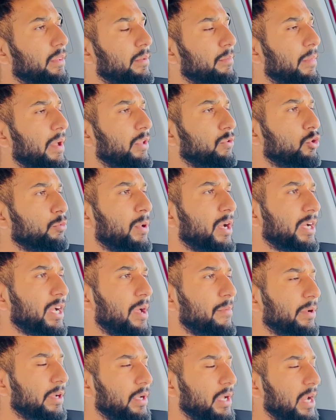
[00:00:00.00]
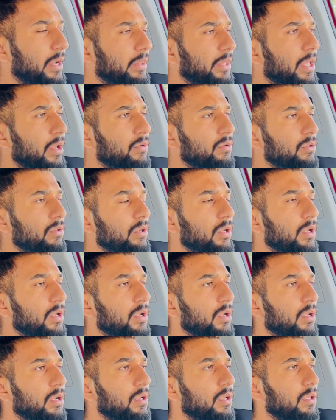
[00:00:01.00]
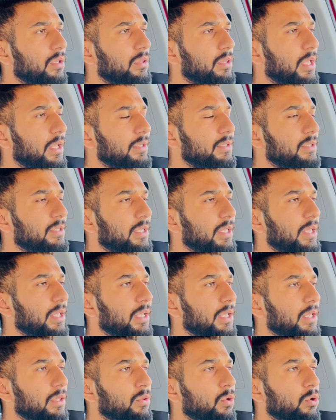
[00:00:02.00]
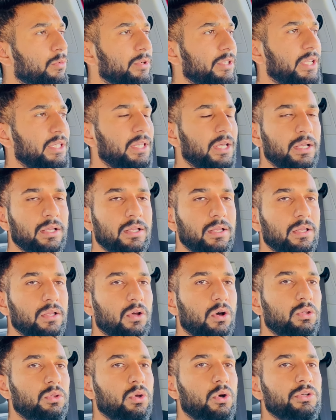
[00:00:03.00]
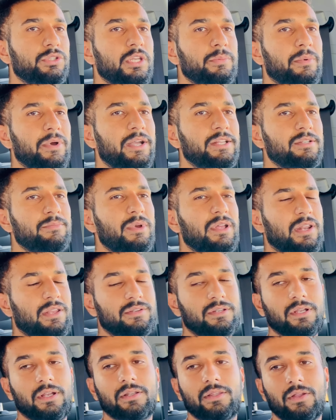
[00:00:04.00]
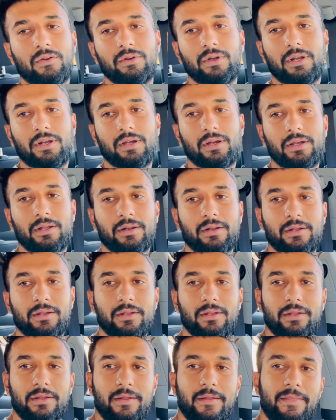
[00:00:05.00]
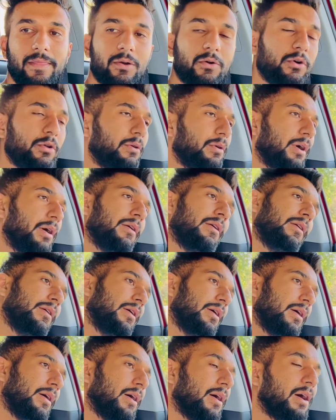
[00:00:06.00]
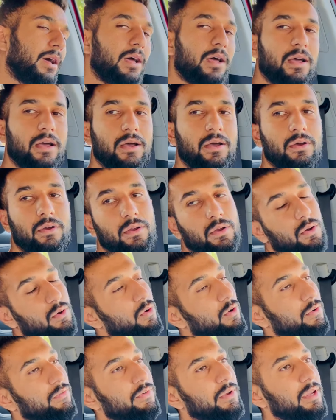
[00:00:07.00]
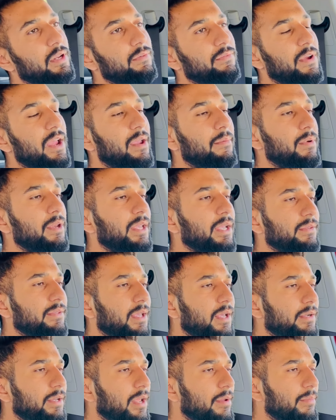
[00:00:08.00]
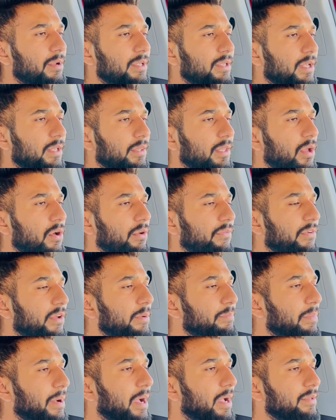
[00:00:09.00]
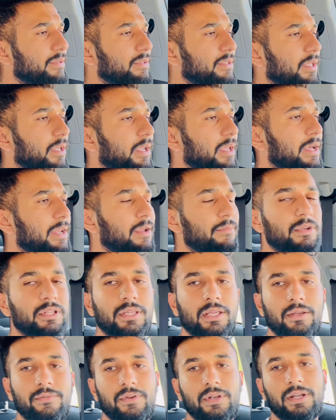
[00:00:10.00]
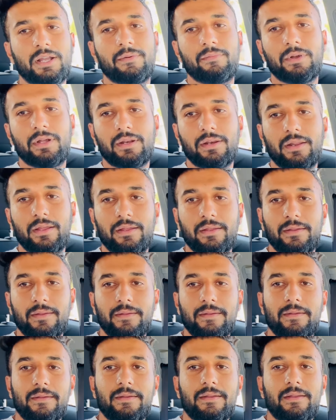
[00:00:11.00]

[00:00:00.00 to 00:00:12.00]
मैं सुबह काम करता हूँ हम्म। दस से दो बजे तक और दो हम्म। से पांच मैं रेस्ट करता हूँ घर आकर घर वालों के टाइम हाँ, है और फिर फैमिली के साथ टाइम मिल जाता है और फिर पांच से ग्यारह बजे तक फिर काम करना है ओ